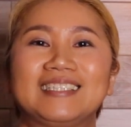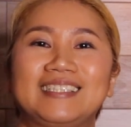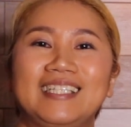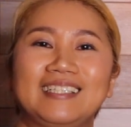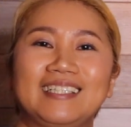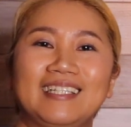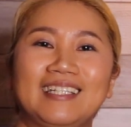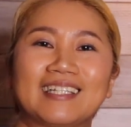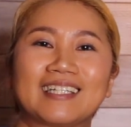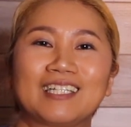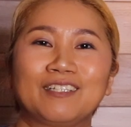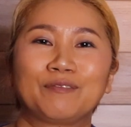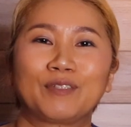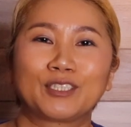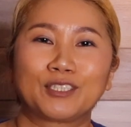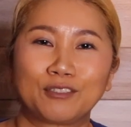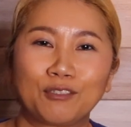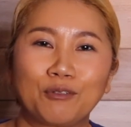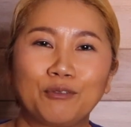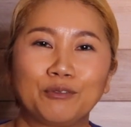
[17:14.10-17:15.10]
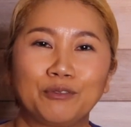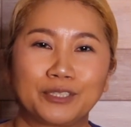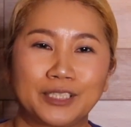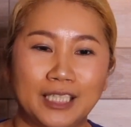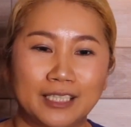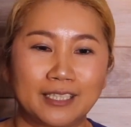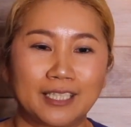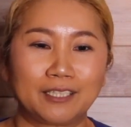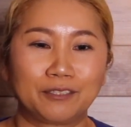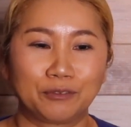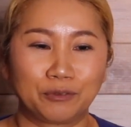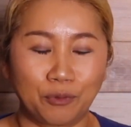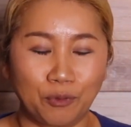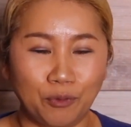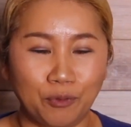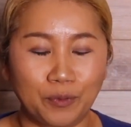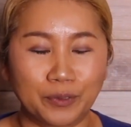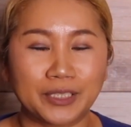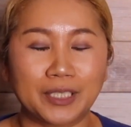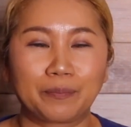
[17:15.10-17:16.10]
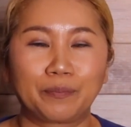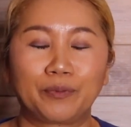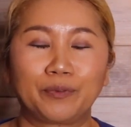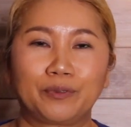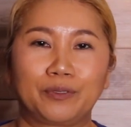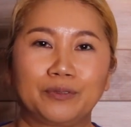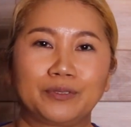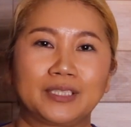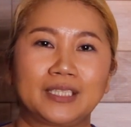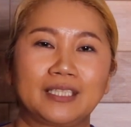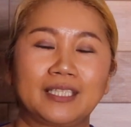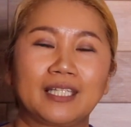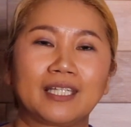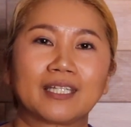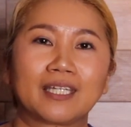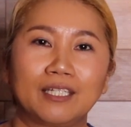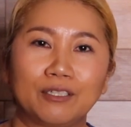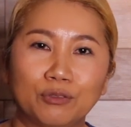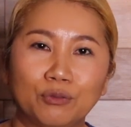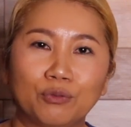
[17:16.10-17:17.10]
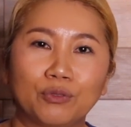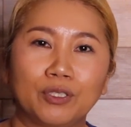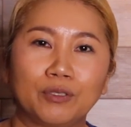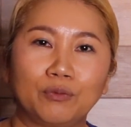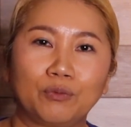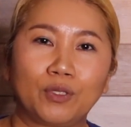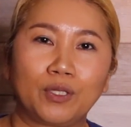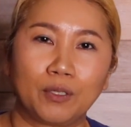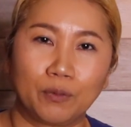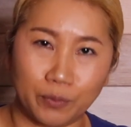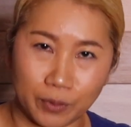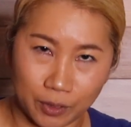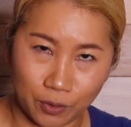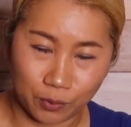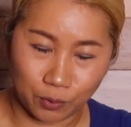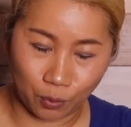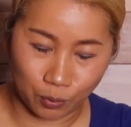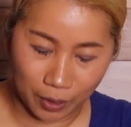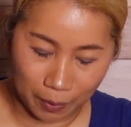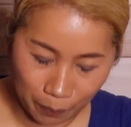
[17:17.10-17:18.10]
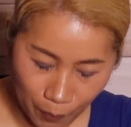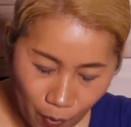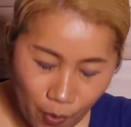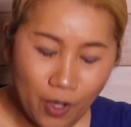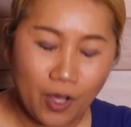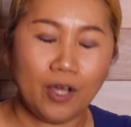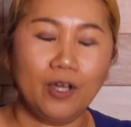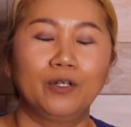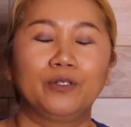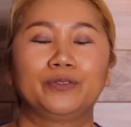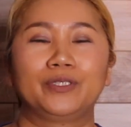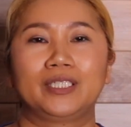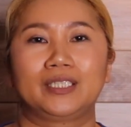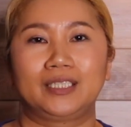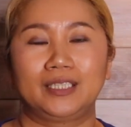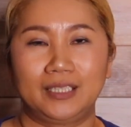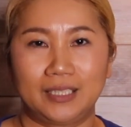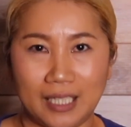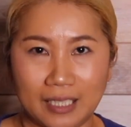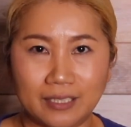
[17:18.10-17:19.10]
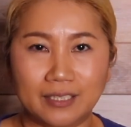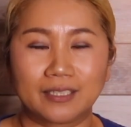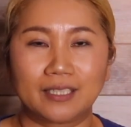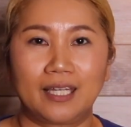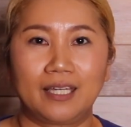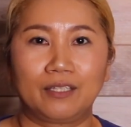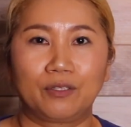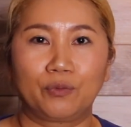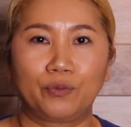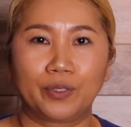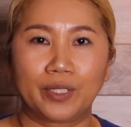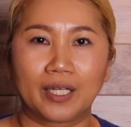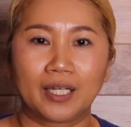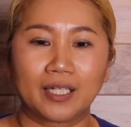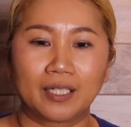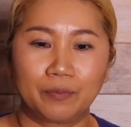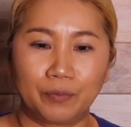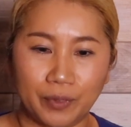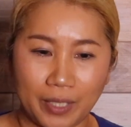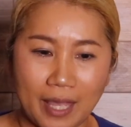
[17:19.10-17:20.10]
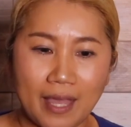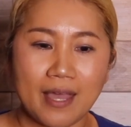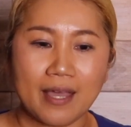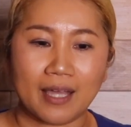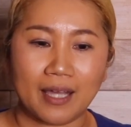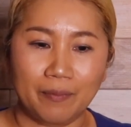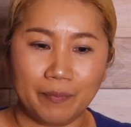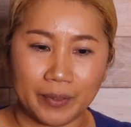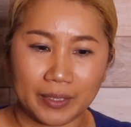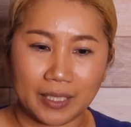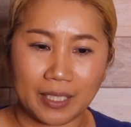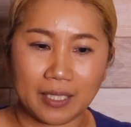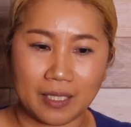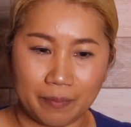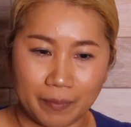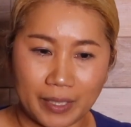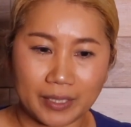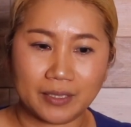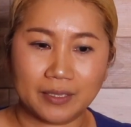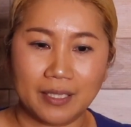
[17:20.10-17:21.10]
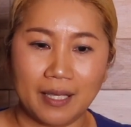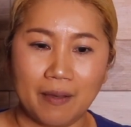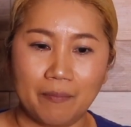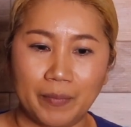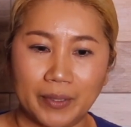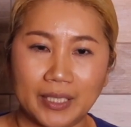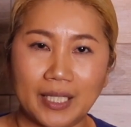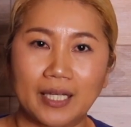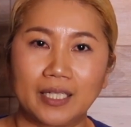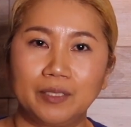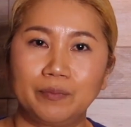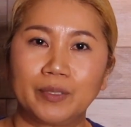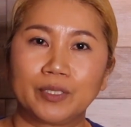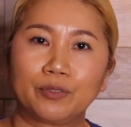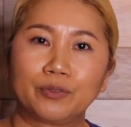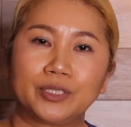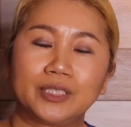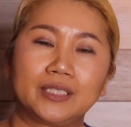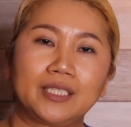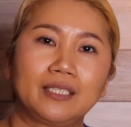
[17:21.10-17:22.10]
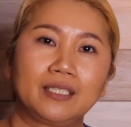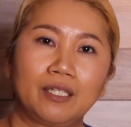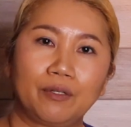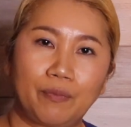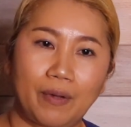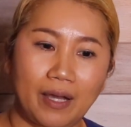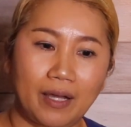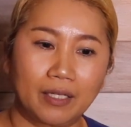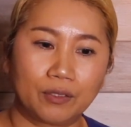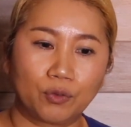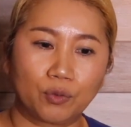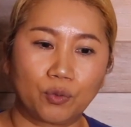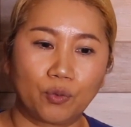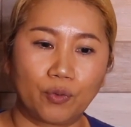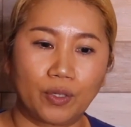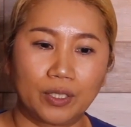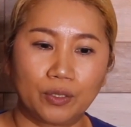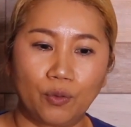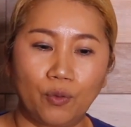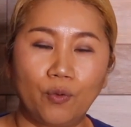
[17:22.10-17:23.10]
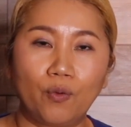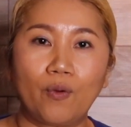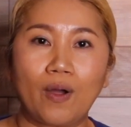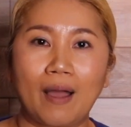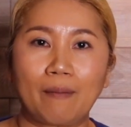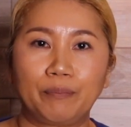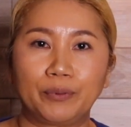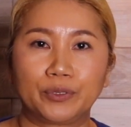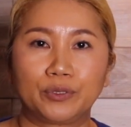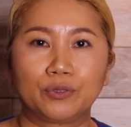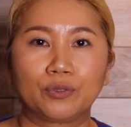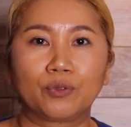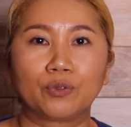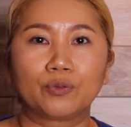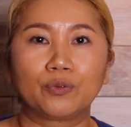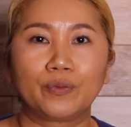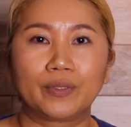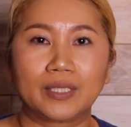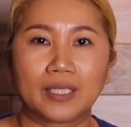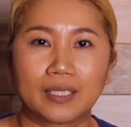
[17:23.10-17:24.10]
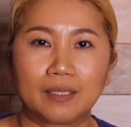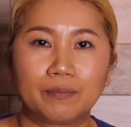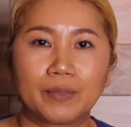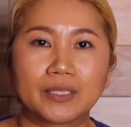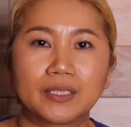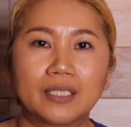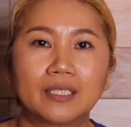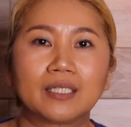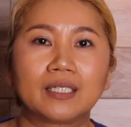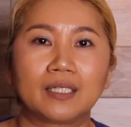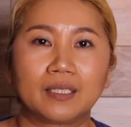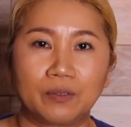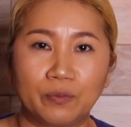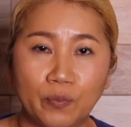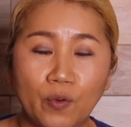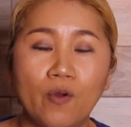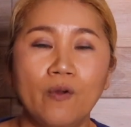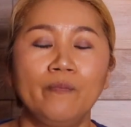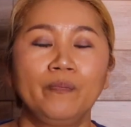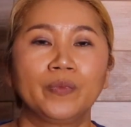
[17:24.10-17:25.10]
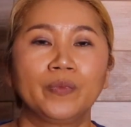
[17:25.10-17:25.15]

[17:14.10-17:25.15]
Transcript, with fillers: していただけますとこのチャンネルの方をサポートしていただけるとてとても嬉しいです、えーと、これからもね頑張っていきますまだ今の時点ではあの動画の方をアップすることはできませんけれども